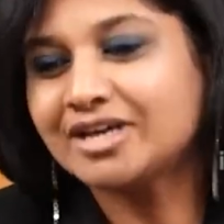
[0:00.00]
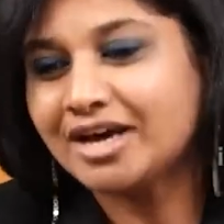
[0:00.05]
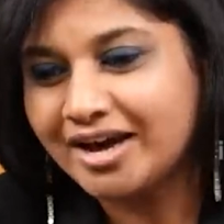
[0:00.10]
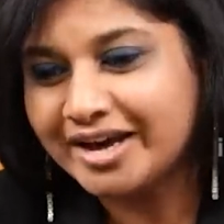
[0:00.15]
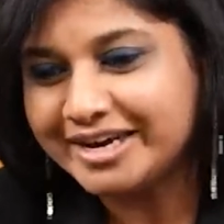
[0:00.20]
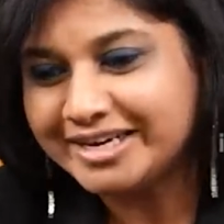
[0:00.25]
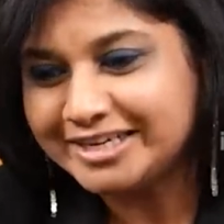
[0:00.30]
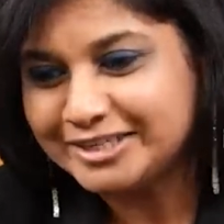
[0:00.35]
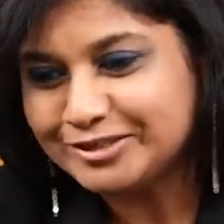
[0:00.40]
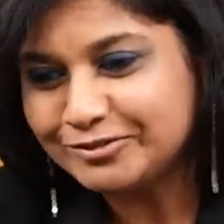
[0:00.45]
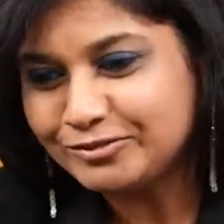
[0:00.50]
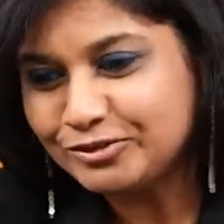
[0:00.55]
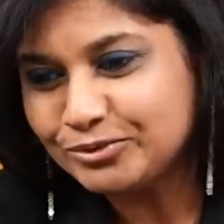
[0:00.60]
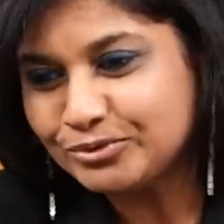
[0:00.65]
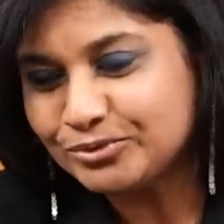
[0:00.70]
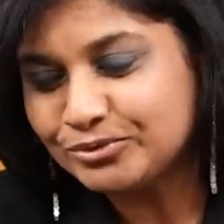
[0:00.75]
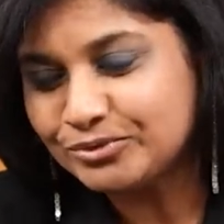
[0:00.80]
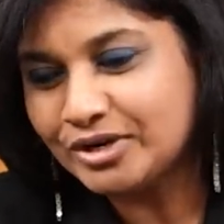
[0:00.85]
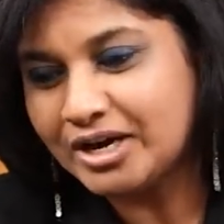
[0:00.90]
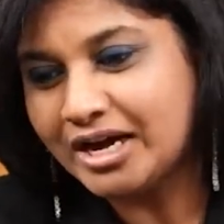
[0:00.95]
ఆ ఇంటర్వ్యూ
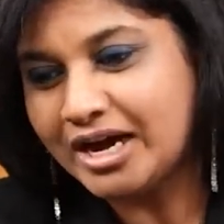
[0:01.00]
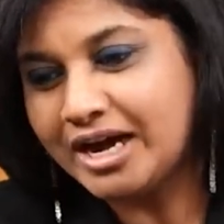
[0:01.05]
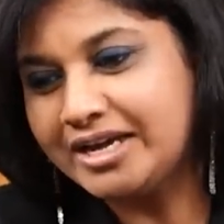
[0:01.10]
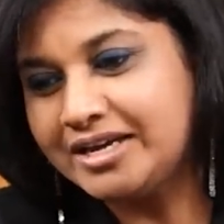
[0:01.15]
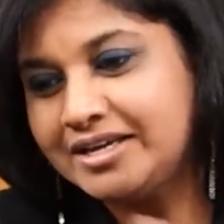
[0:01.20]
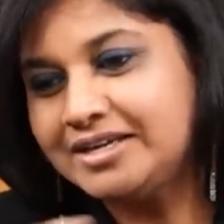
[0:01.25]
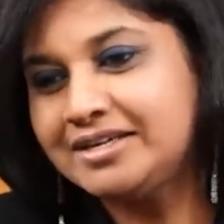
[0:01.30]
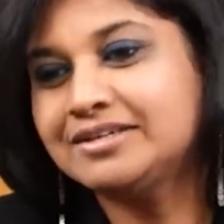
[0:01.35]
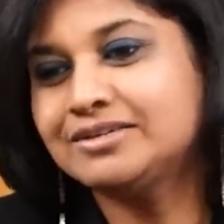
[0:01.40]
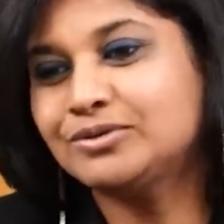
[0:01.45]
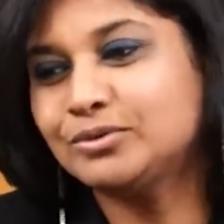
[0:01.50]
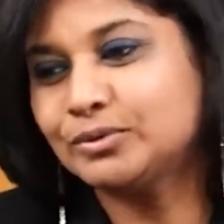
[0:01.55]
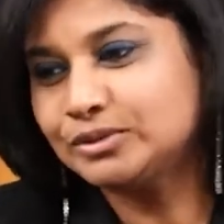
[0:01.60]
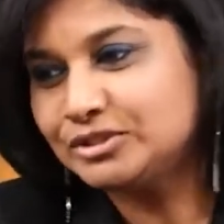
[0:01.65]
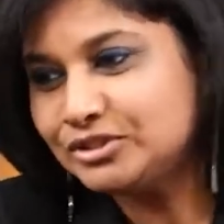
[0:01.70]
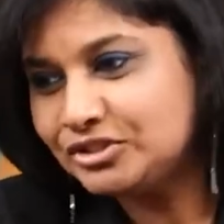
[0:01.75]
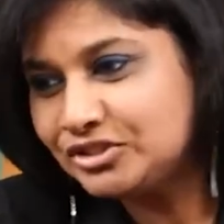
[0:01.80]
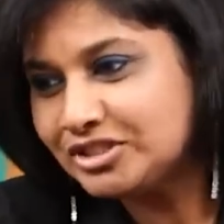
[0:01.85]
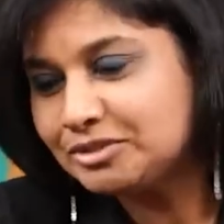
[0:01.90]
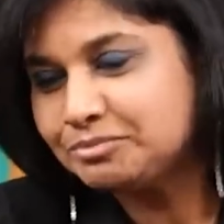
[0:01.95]
అయి
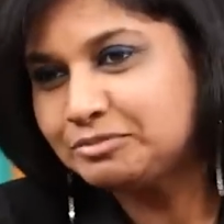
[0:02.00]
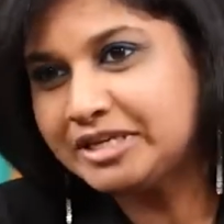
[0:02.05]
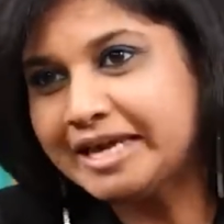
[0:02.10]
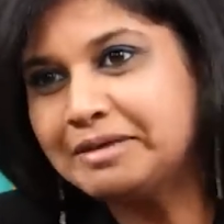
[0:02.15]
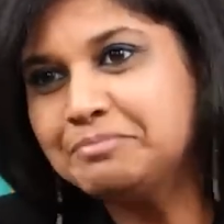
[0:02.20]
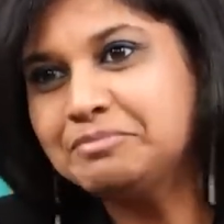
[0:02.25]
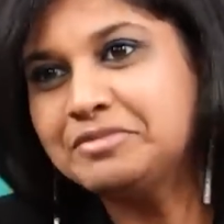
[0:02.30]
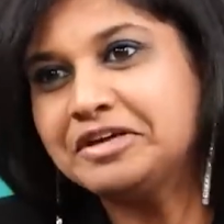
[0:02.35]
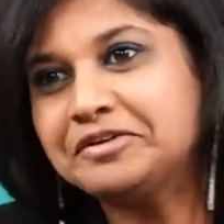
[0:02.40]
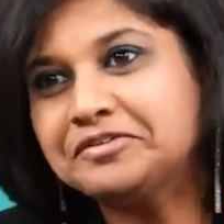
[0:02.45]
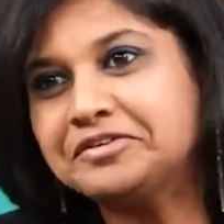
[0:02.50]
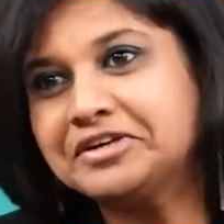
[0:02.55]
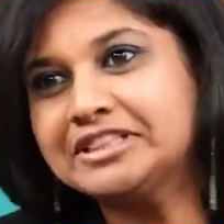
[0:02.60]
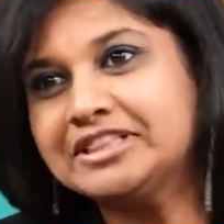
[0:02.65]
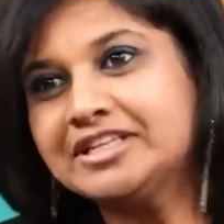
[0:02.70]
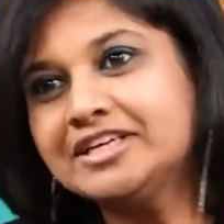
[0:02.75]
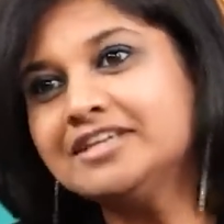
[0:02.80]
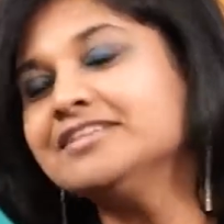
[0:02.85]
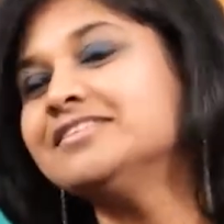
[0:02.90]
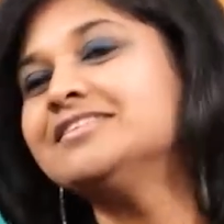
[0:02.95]
కొంచెం టైం
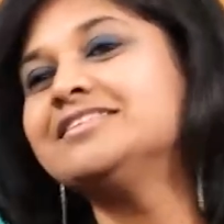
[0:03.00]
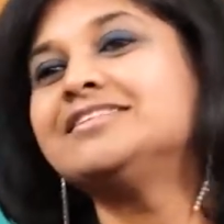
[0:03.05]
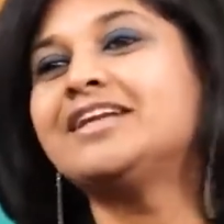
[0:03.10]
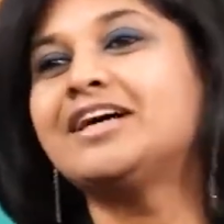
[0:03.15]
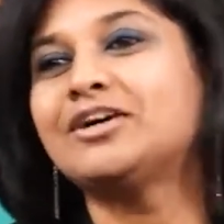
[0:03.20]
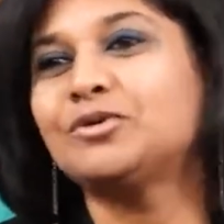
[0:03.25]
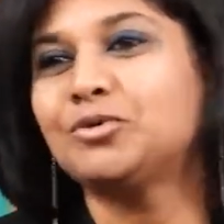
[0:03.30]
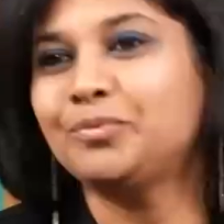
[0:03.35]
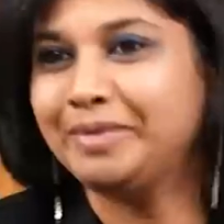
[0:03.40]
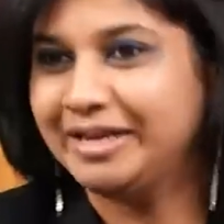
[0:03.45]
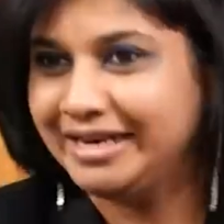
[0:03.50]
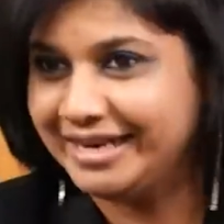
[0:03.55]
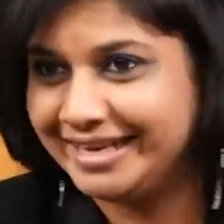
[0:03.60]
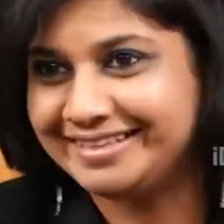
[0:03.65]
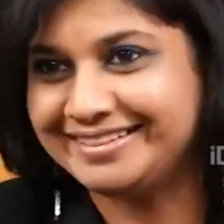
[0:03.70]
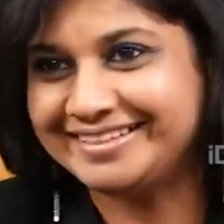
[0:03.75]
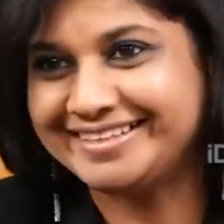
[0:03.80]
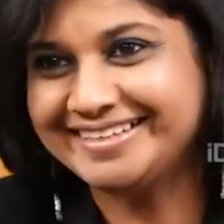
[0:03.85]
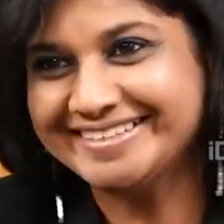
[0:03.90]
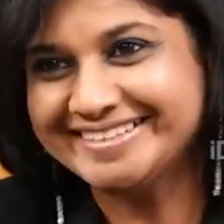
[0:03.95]
తర్వాత నాకు
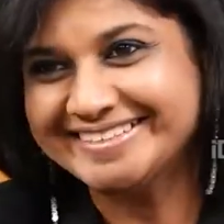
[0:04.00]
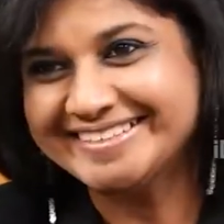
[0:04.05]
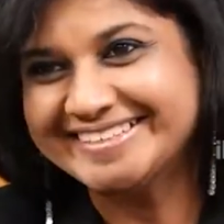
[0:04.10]
పెళ్ళైంది